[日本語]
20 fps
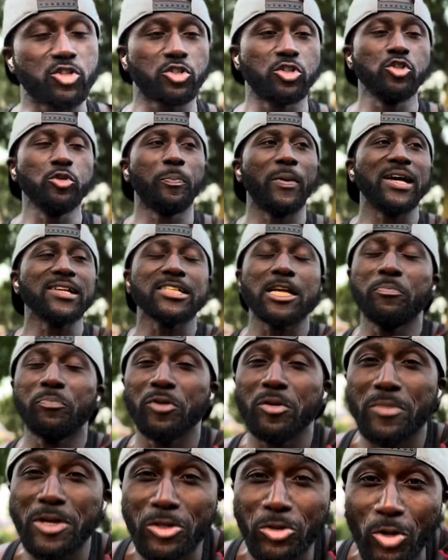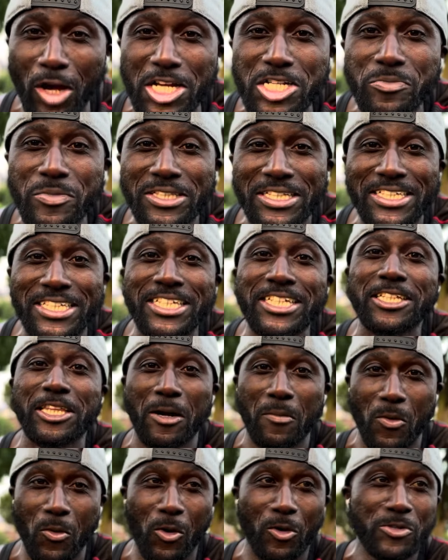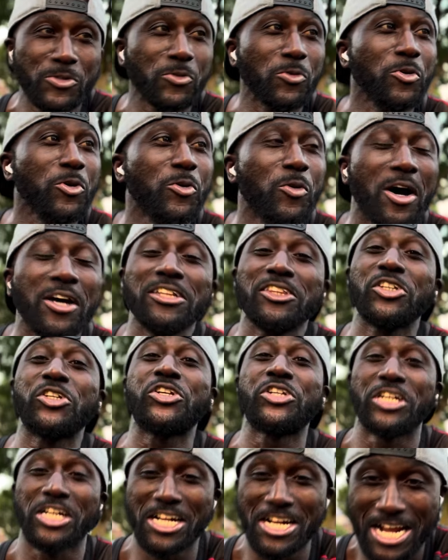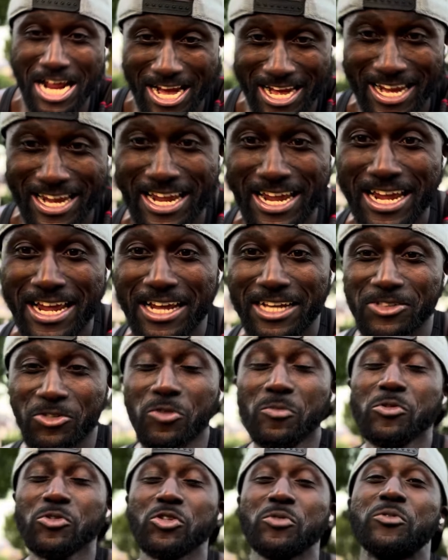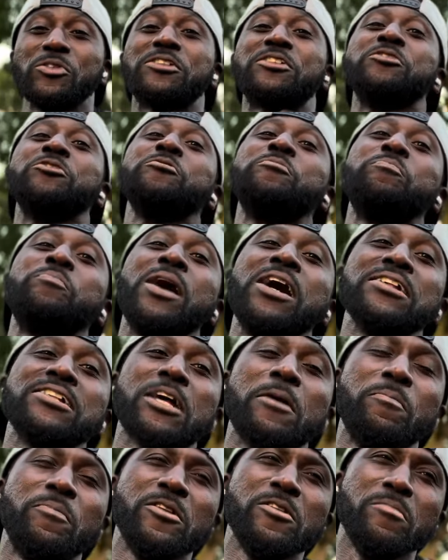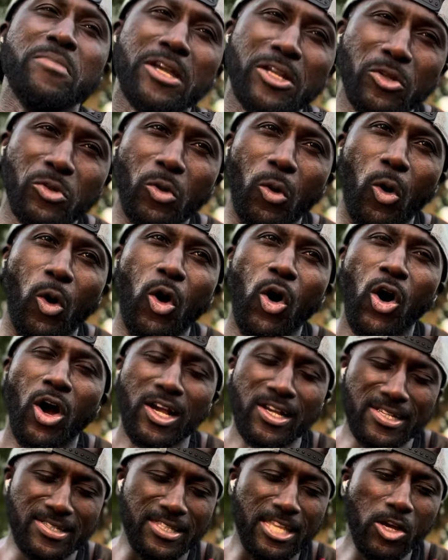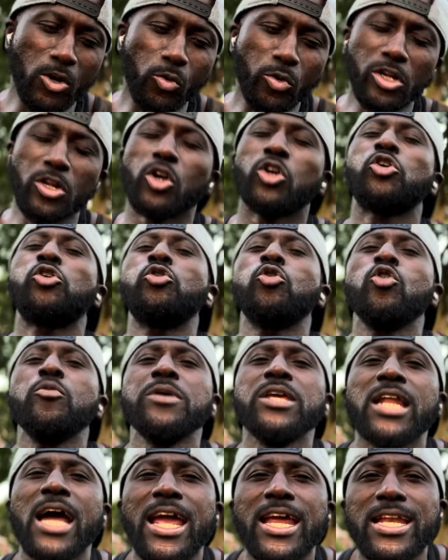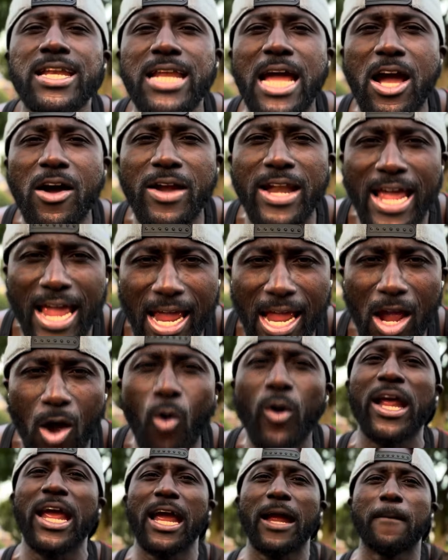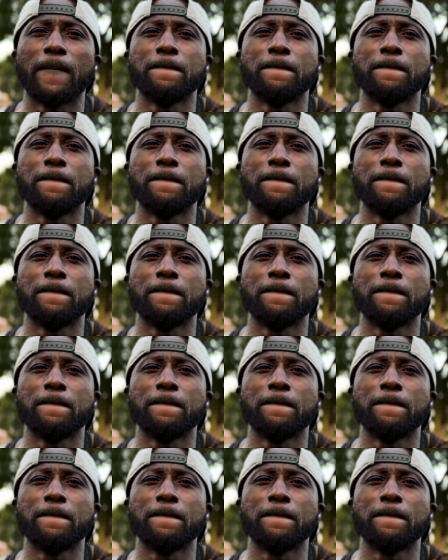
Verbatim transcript: スーパーサプリメント初めて聞いたもん。そういうのあると知らない。そもそもスーパーサプリメント、ステロイド、興味ないんだよね、俺。